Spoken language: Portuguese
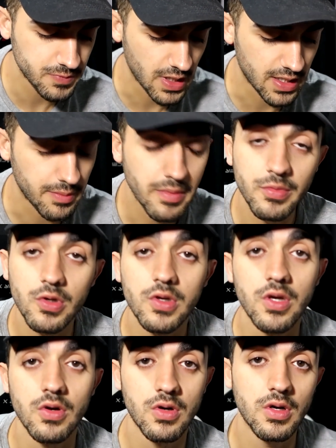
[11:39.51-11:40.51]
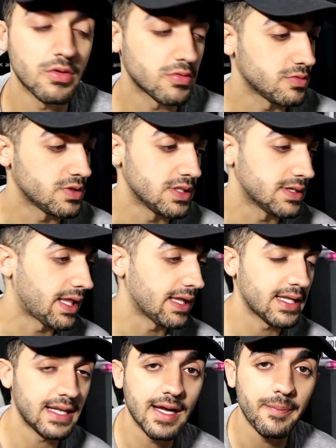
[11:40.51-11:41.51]
Ela me bloqueou, eu
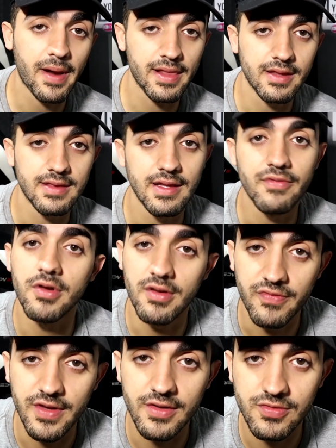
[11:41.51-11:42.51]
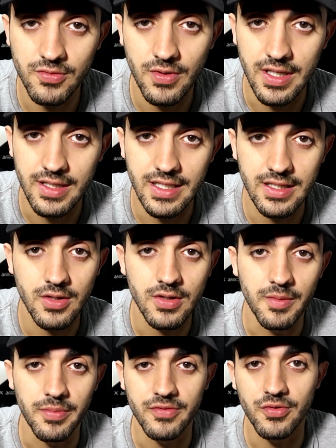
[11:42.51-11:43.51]
tentei ligar pra ela no telefone fixo, ela atendeu e
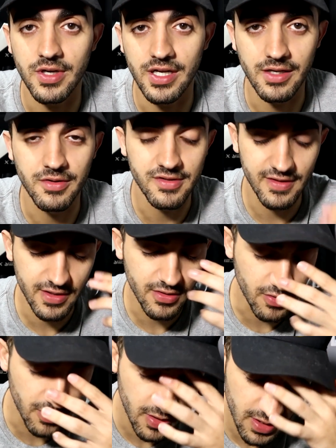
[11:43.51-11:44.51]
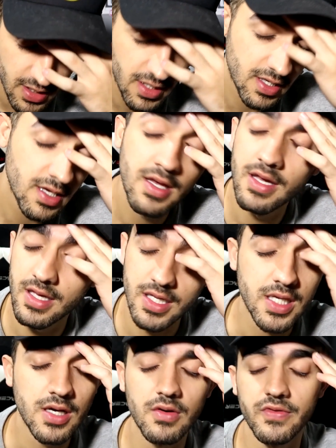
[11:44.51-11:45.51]
depois o Karel desligou.
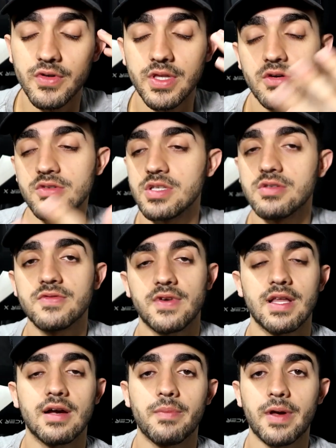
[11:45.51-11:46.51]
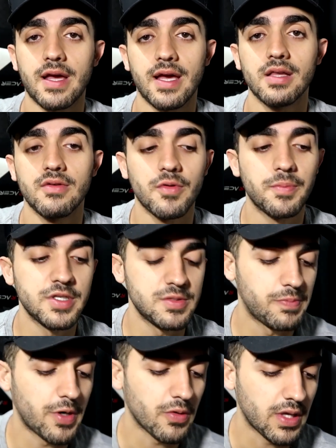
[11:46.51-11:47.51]
E eu vou dar um jeito de falar para ela, eu vou pedir
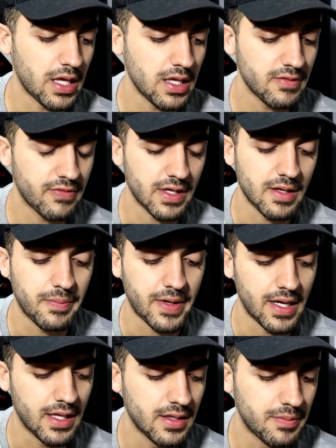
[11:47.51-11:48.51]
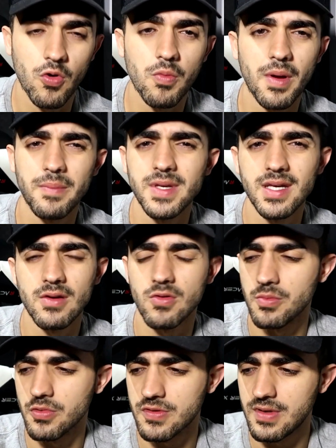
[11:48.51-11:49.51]
para alguém falar para ela, pra alguma amiga em
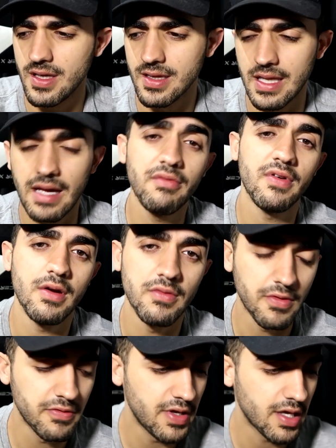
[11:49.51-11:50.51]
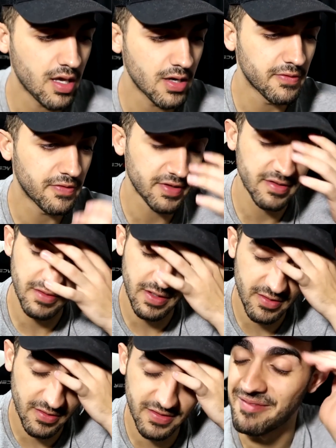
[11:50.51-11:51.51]
comum, sei lá, velho. Eu vou ver aqui o que eu vou fazer.
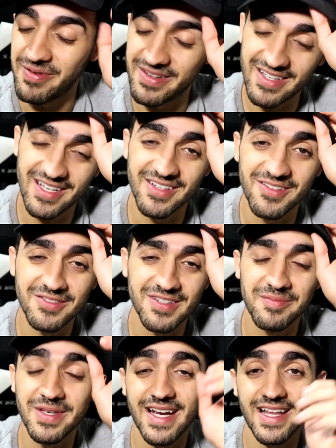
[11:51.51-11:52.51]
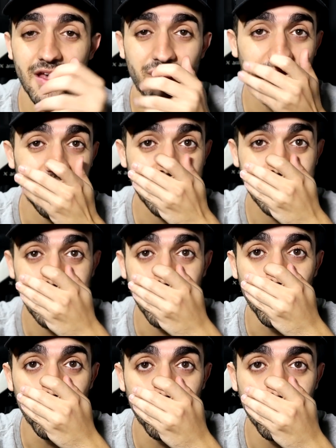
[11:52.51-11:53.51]
Nossa, rapaziada, eu não sabia que ela ia ficar
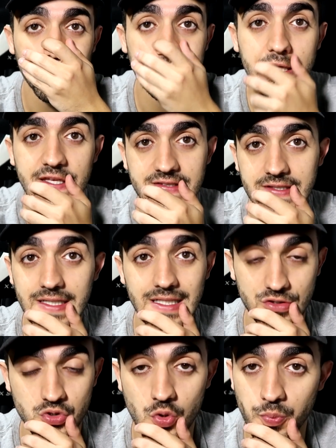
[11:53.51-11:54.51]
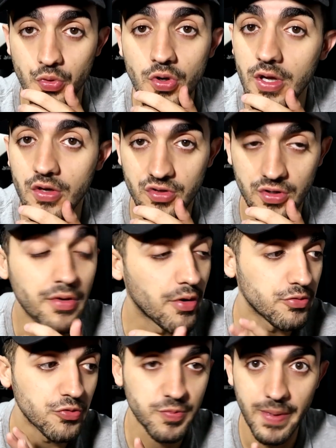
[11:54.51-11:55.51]
tão puta assim. Juro por Deus, eu não,
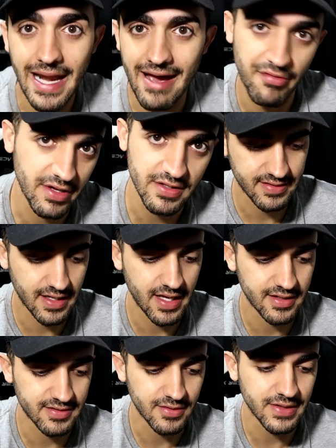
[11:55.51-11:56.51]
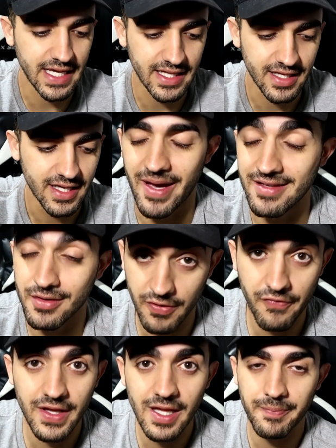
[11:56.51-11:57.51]
eu não esperava isso, a reação dela. Mas eu
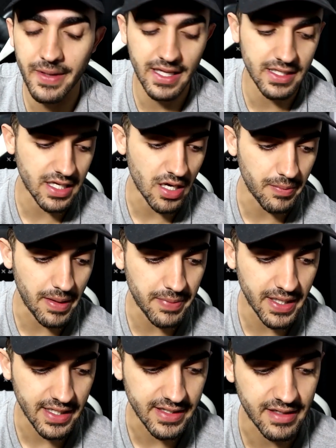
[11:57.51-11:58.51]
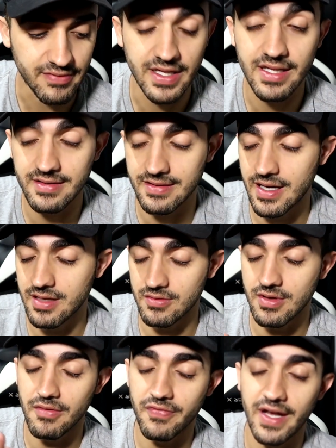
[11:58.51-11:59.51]
vou falar pra ela que é uma brincadeira, vai dar certo,
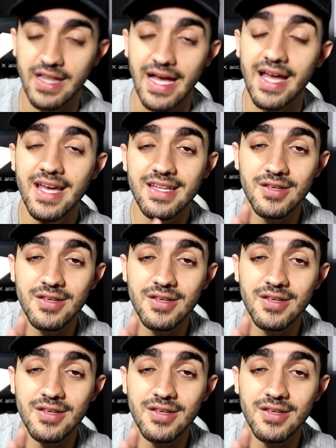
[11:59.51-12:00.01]
deu eu falar.